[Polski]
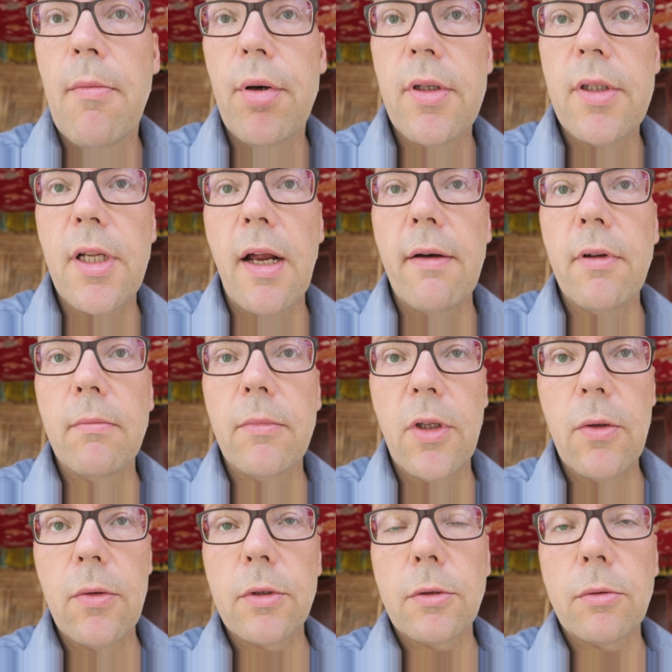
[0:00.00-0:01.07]
Pozdrawiam,
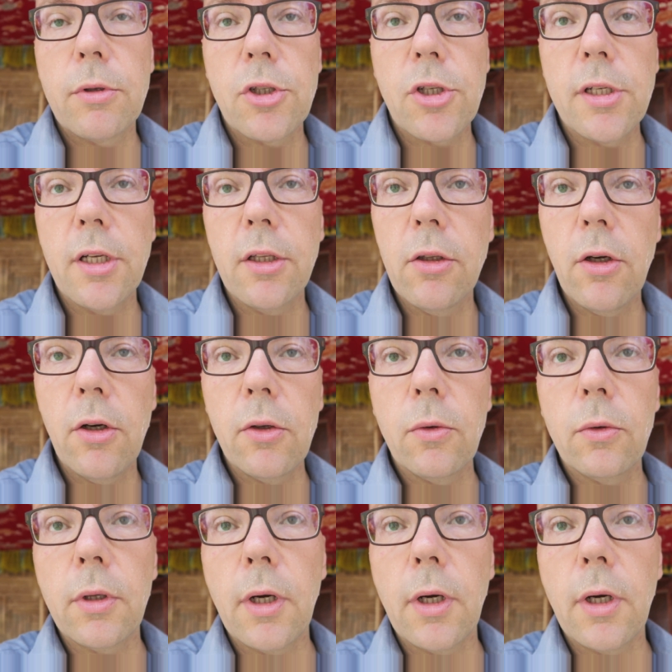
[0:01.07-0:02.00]
do usłyszenia, do